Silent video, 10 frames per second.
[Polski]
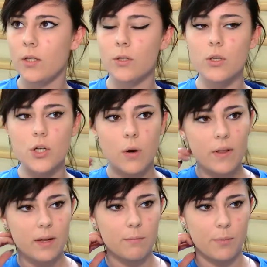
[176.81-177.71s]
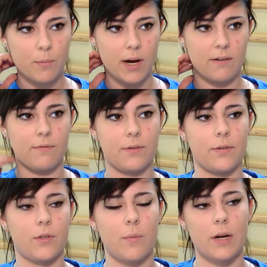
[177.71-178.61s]
no to szkoła nam pomaga
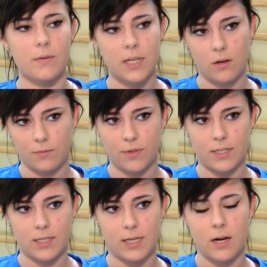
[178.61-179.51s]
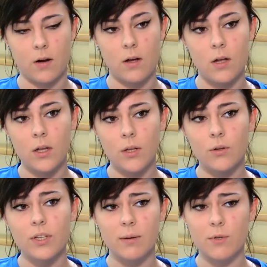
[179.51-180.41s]
w dobraniu salonu fryzjerskiego.
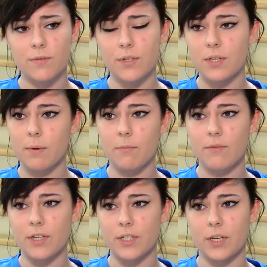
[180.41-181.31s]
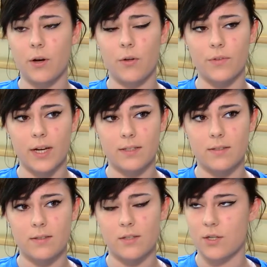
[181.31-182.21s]
No i tam oczywiście mamy właśnie ten kontakt
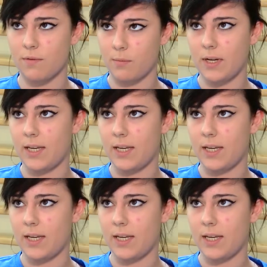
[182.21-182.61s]
z żywym